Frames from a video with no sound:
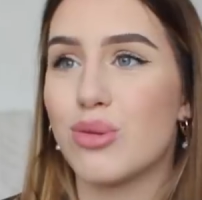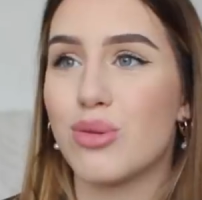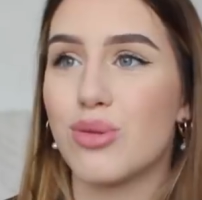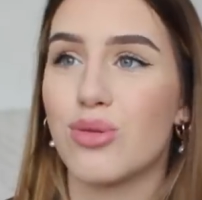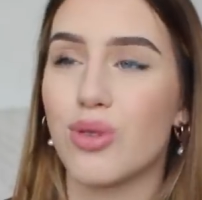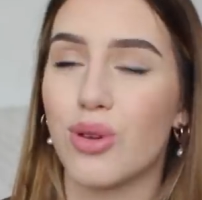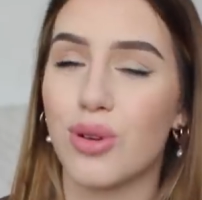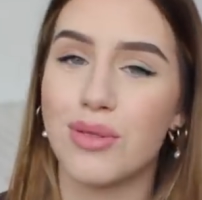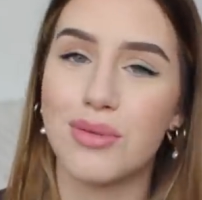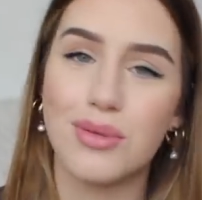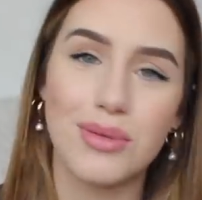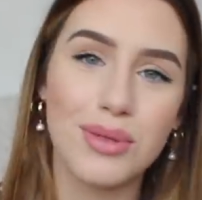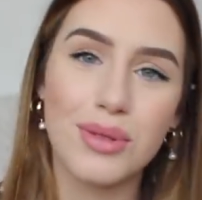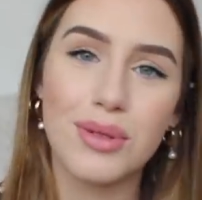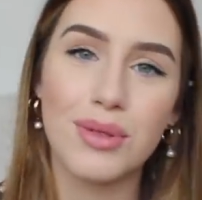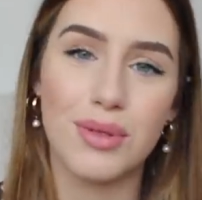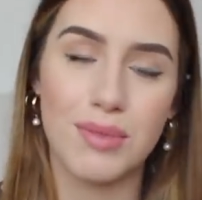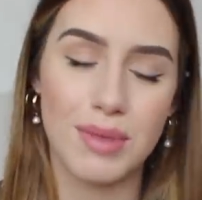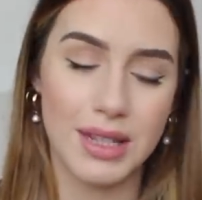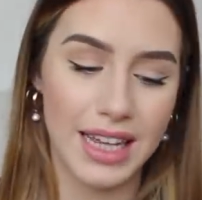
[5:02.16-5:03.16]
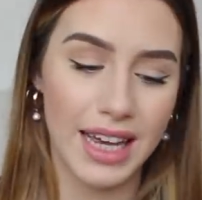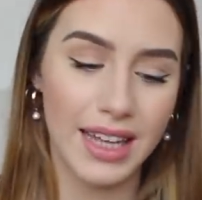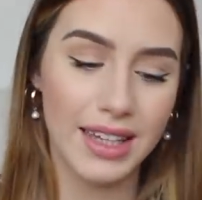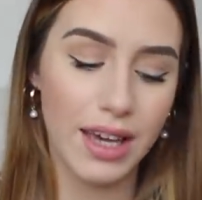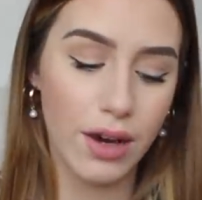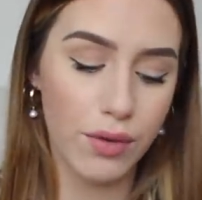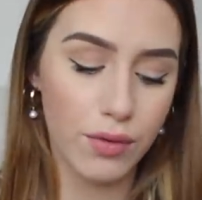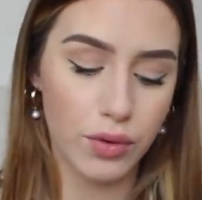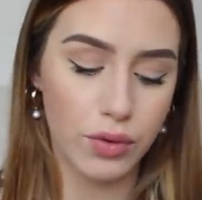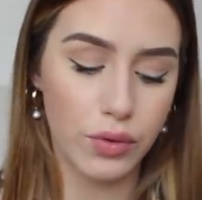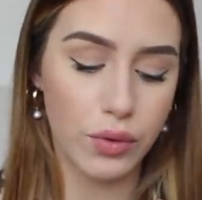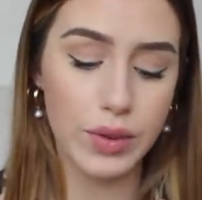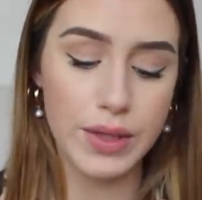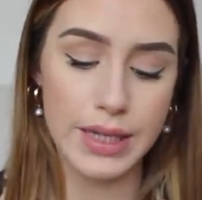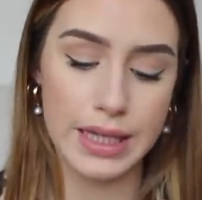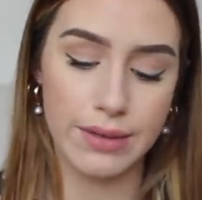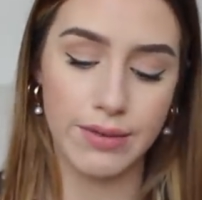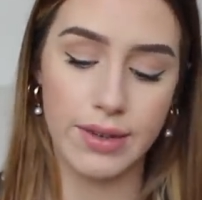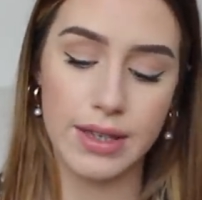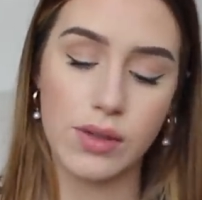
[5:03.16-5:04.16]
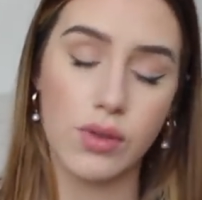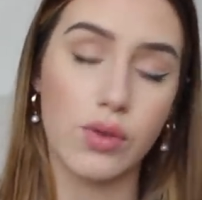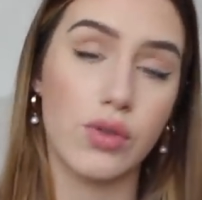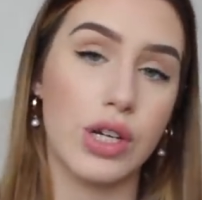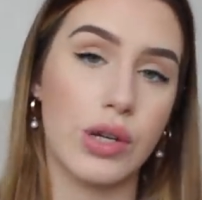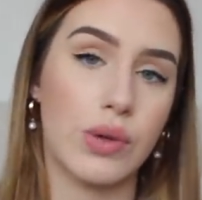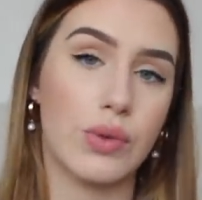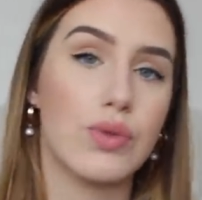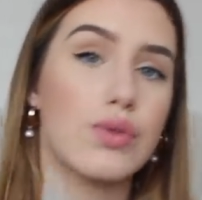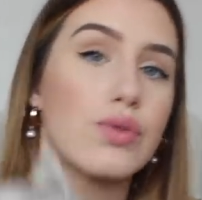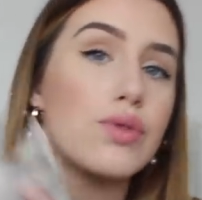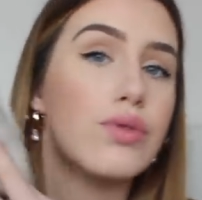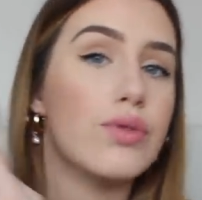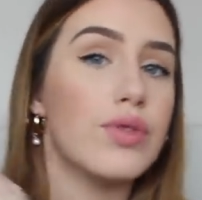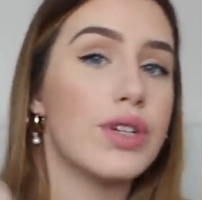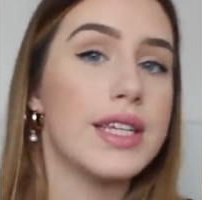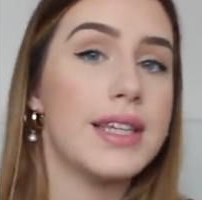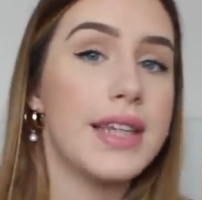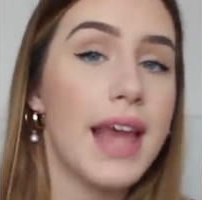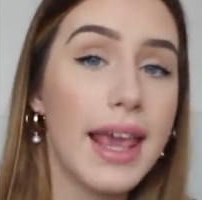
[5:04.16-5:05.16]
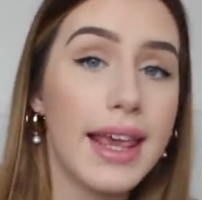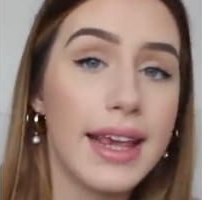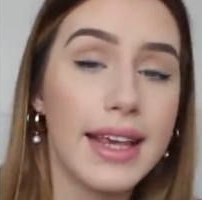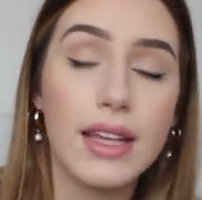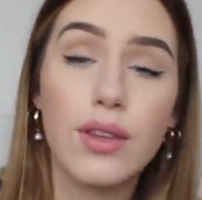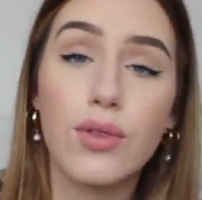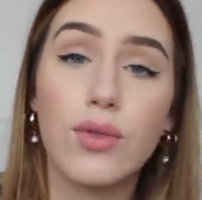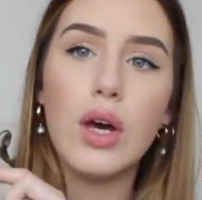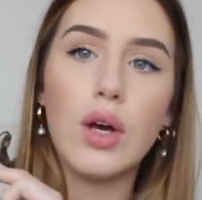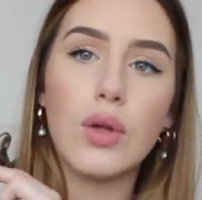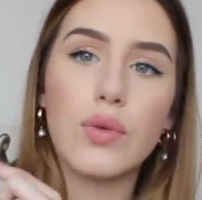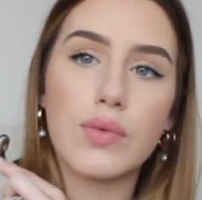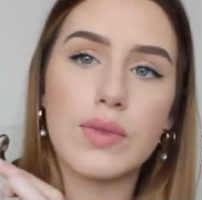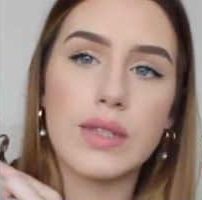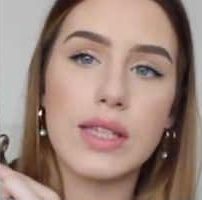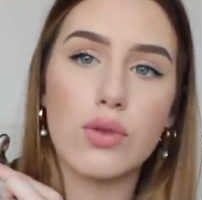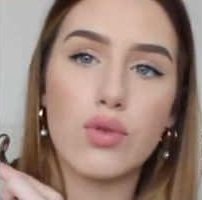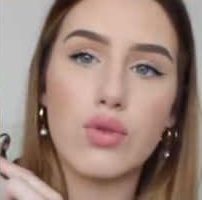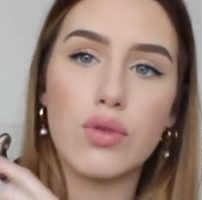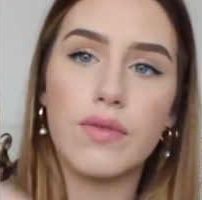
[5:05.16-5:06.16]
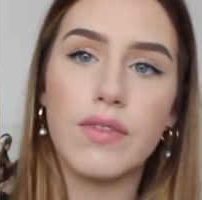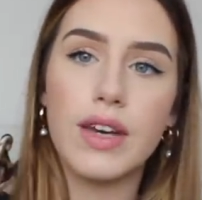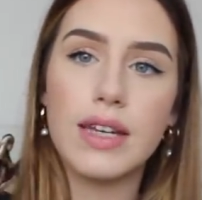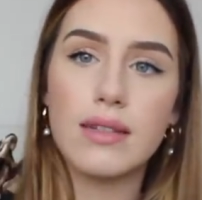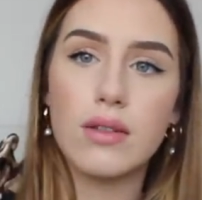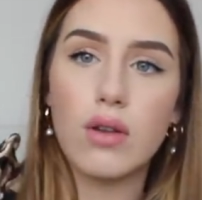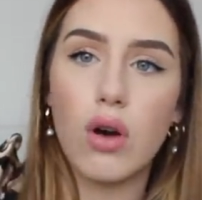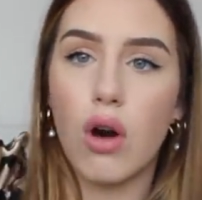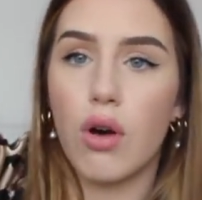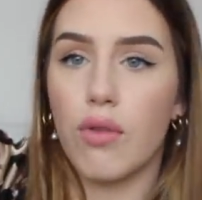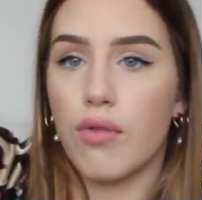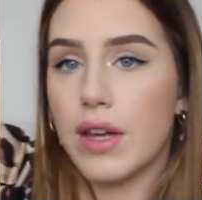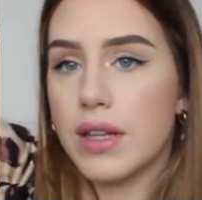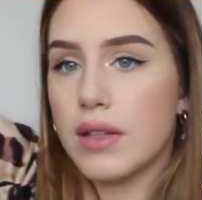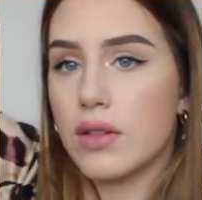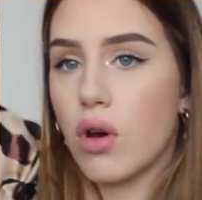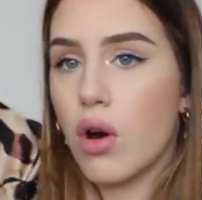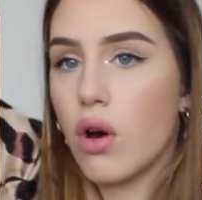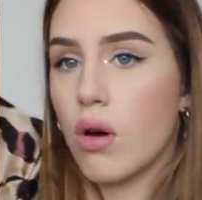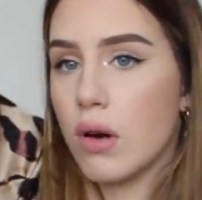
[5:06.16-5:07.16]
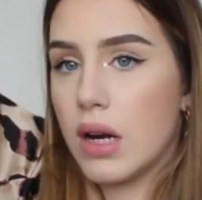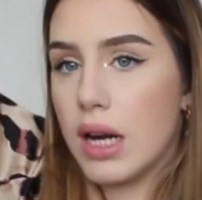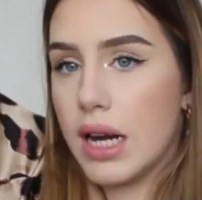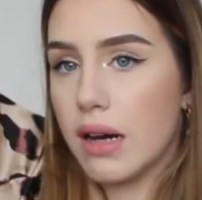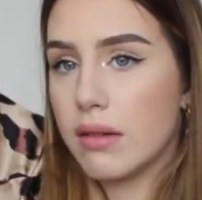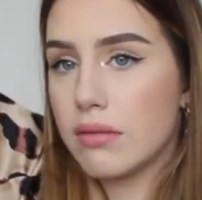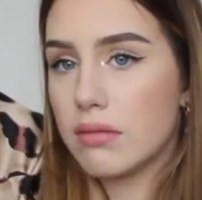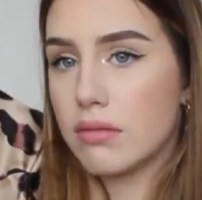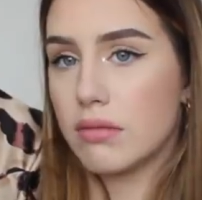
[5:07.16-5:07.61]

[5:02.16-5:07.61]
sur deux de mes dernières photos. C'est une veste que j'ai reçue de chez Donc c'est une veste en fait en lin.